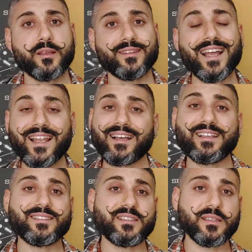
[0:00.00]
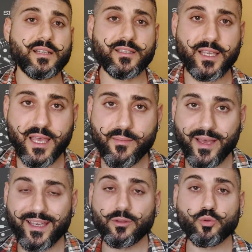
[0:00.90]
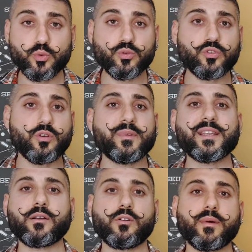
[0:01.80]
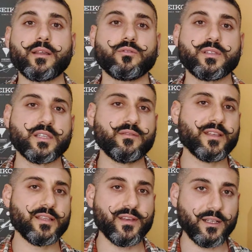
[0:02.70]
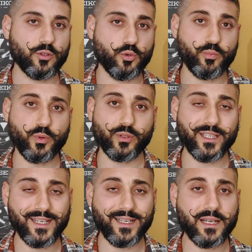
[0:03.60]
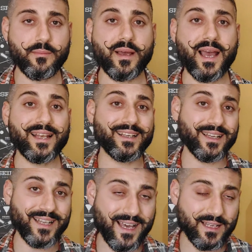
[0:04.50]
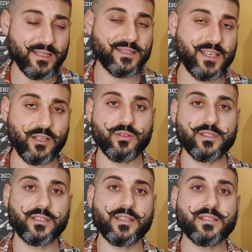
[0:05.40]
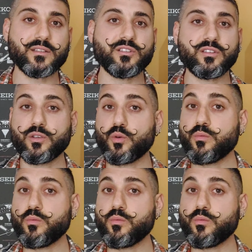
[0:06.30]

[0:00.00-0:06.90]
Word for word: Dalla clessidra di EMA è tutto, mi raccomando iscrivetevi al gruppo Telegram, al canale se non siete iscritti,